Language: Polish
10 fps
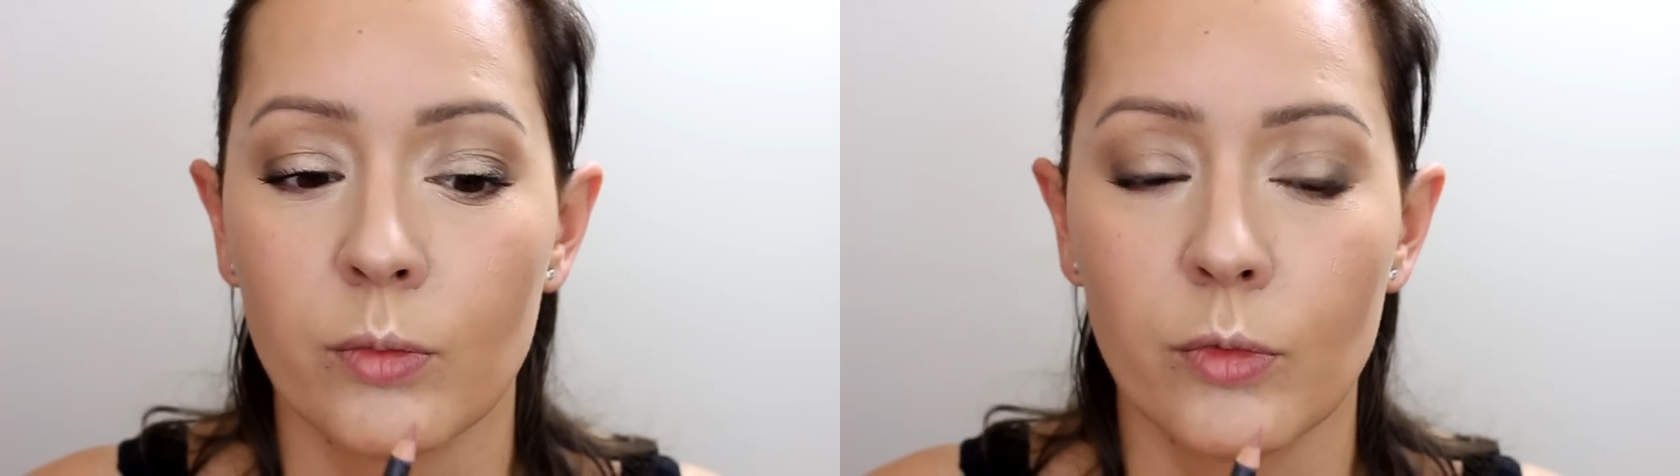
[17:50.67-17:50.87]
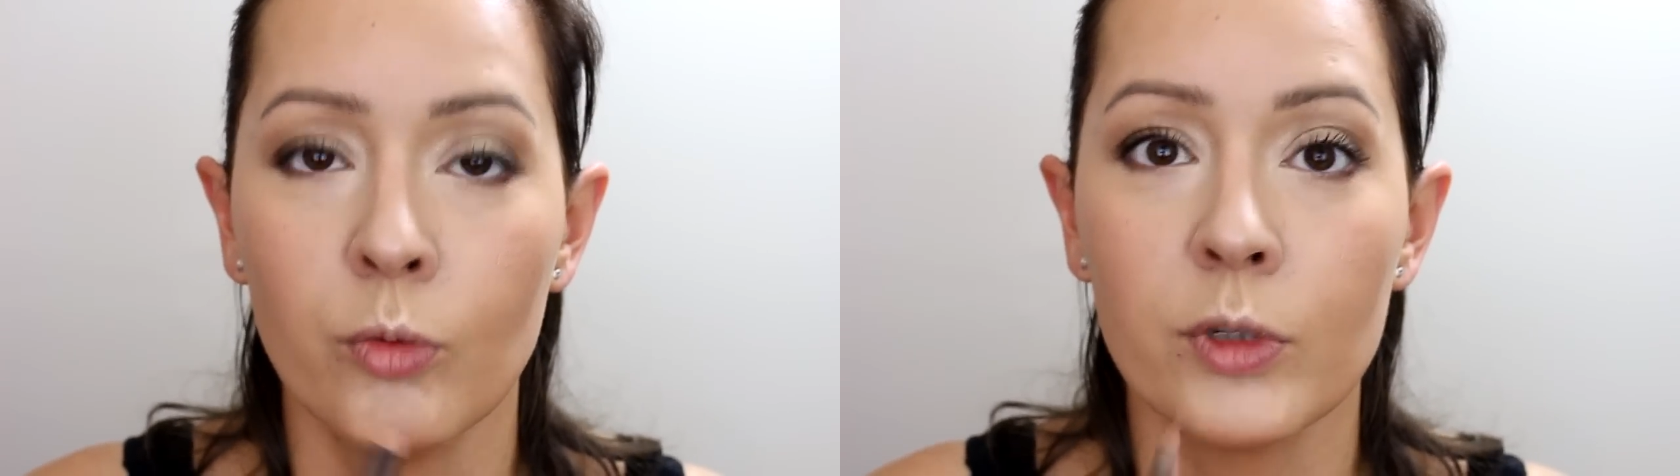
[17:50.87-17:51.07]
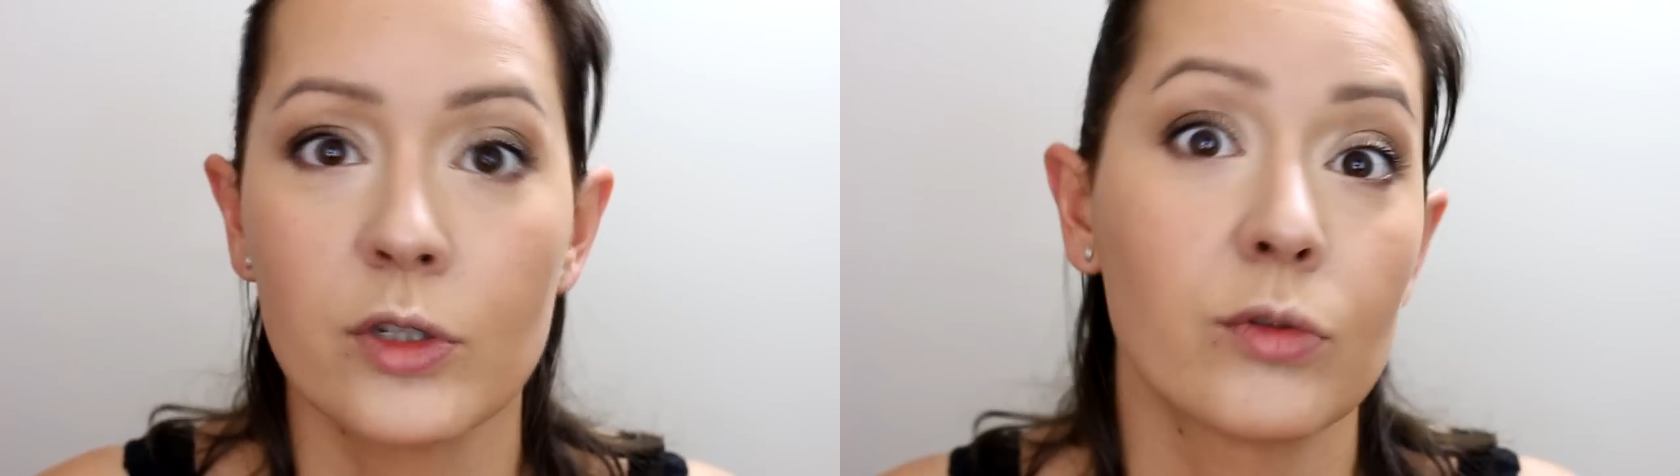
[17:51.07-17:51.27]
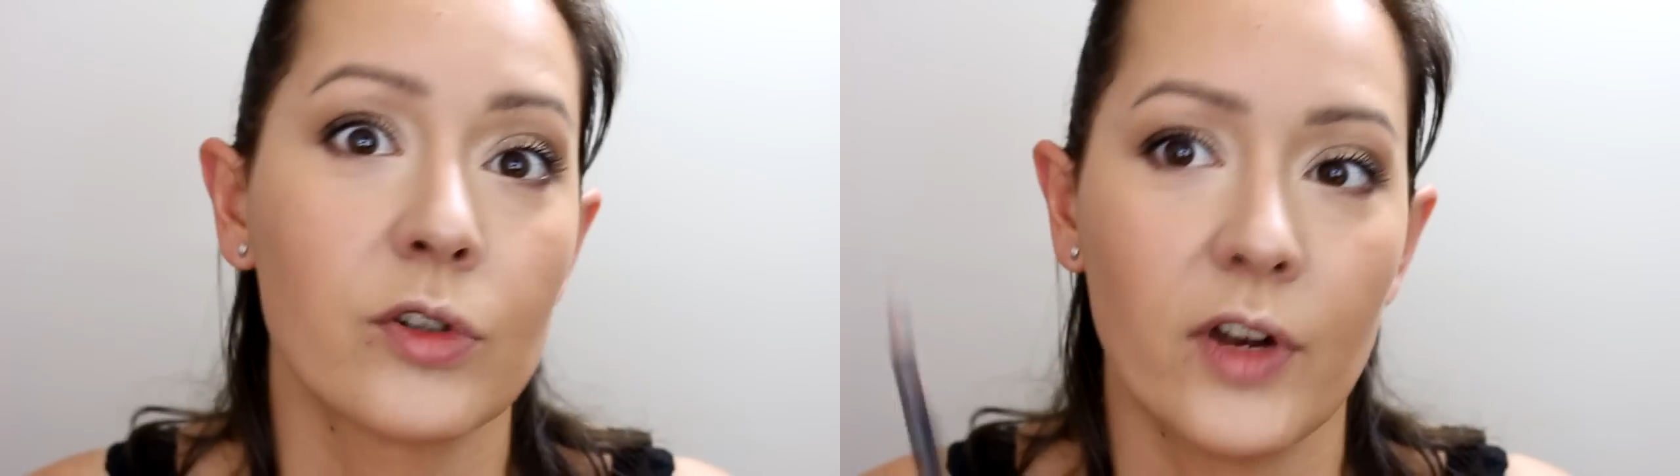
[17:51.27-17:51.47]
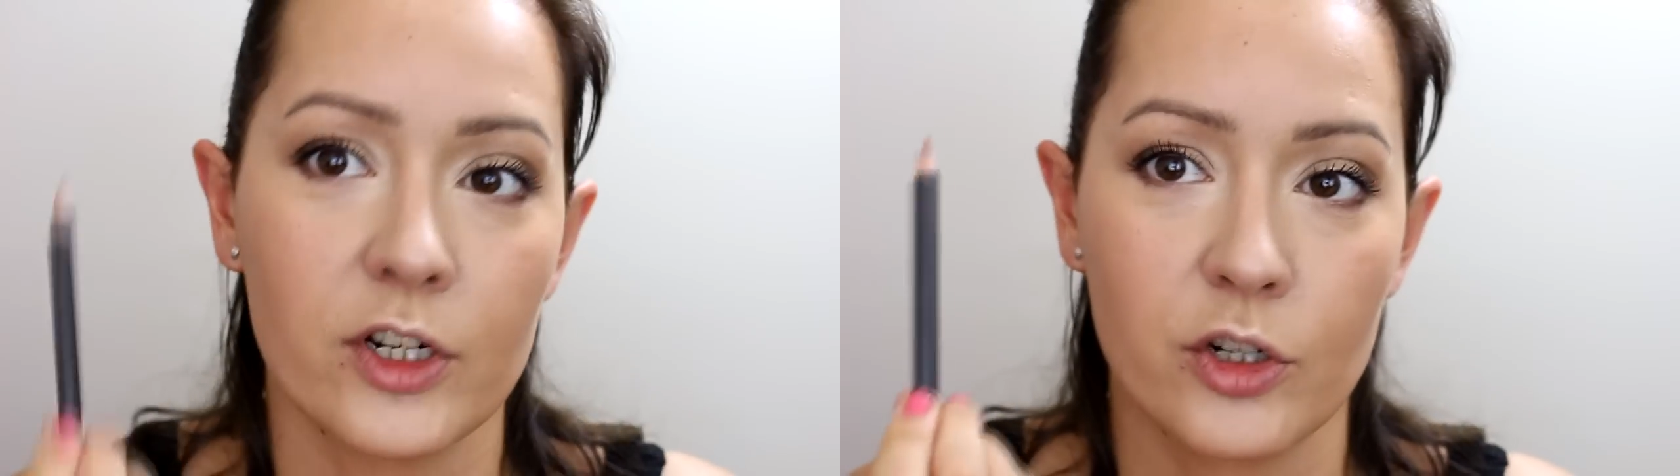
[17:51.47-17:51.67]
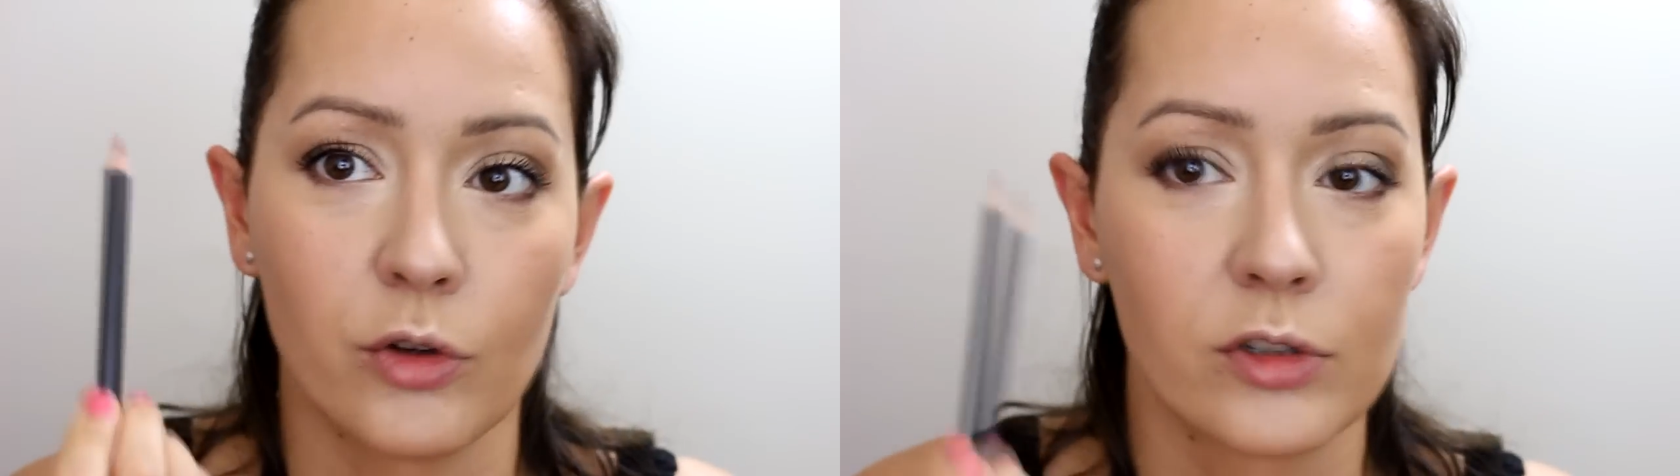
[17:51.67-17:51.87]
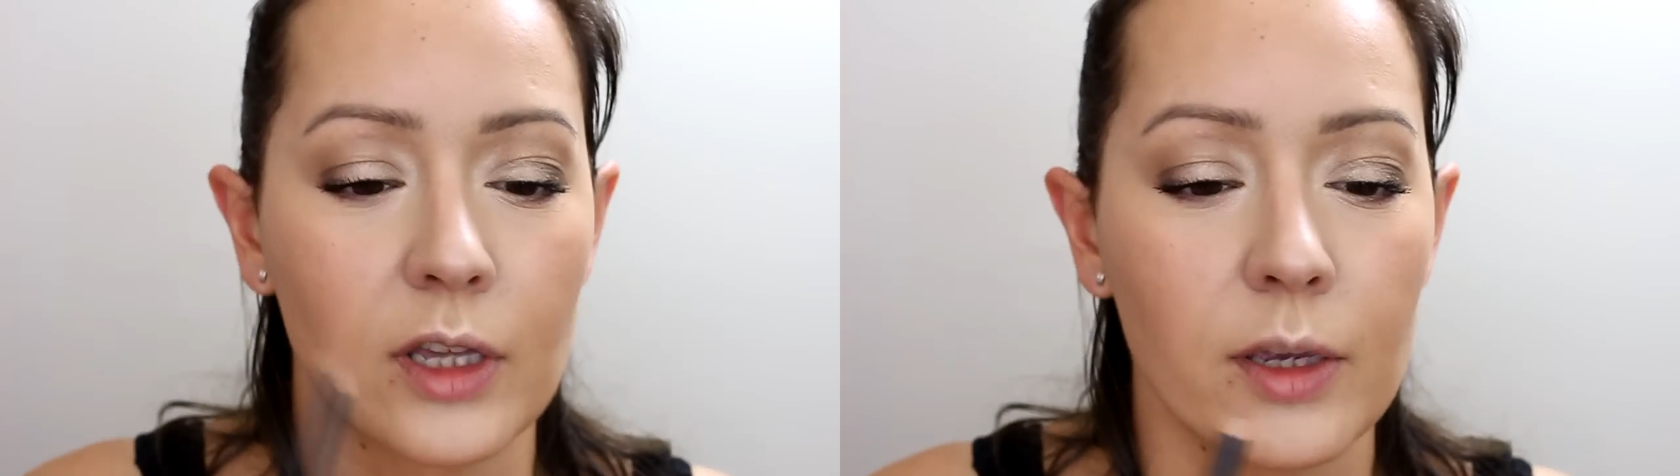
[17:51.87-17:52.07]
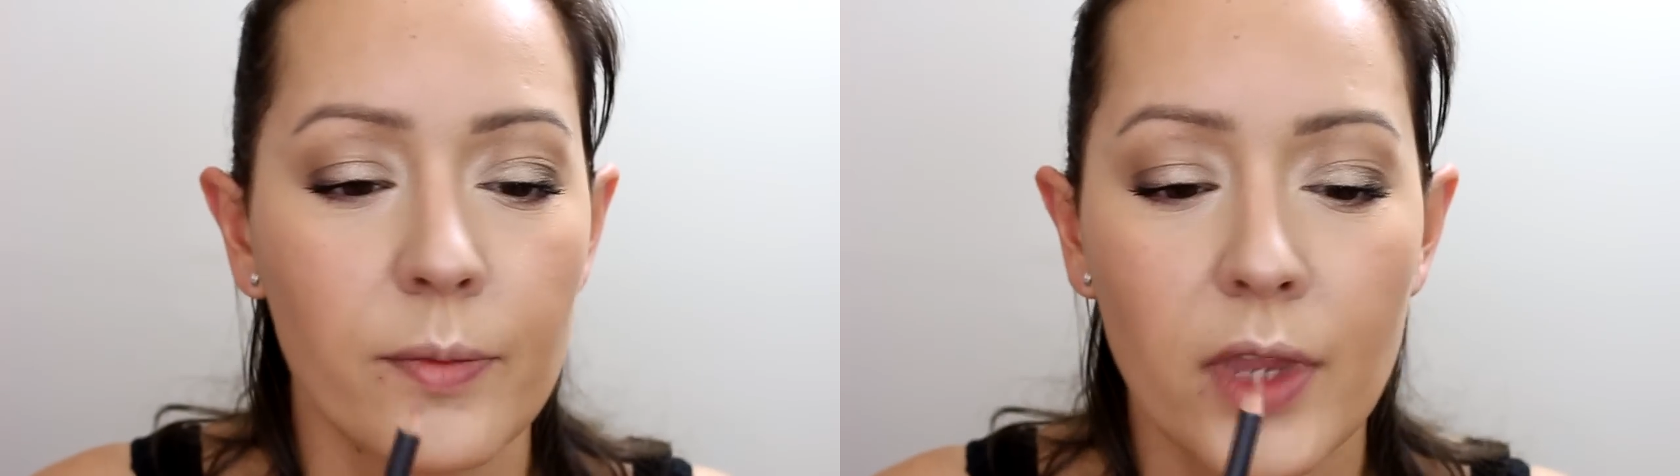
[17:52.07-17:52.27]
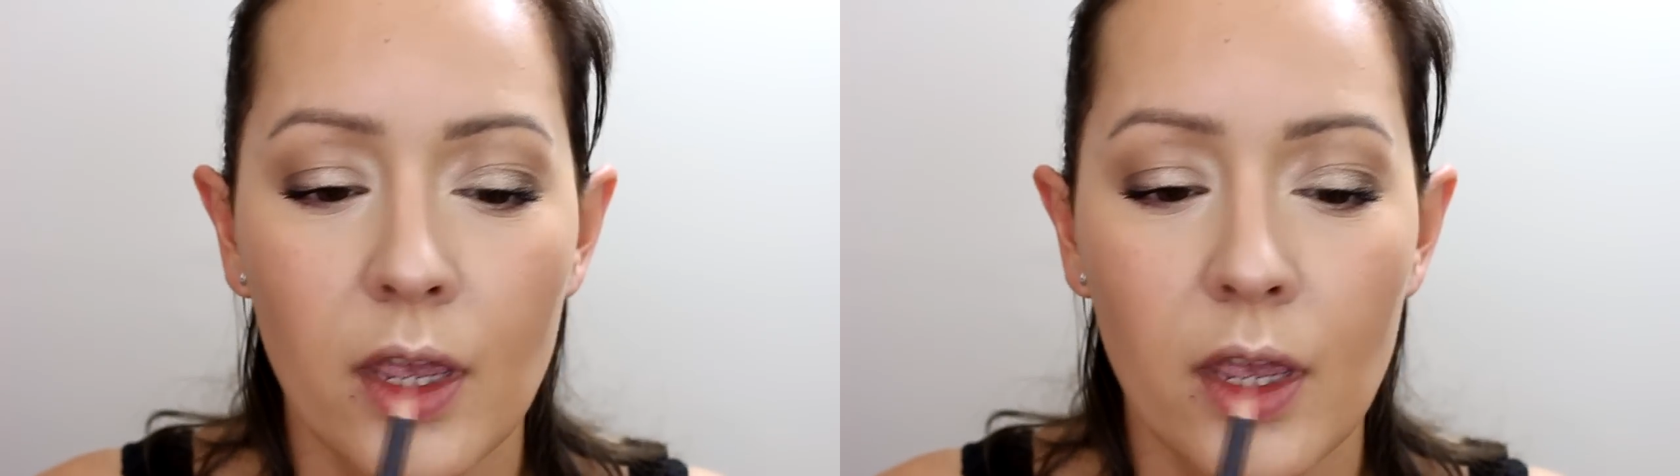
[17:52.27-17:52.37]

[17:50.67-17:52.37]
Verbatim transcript: u mnie są trwalsze od tej.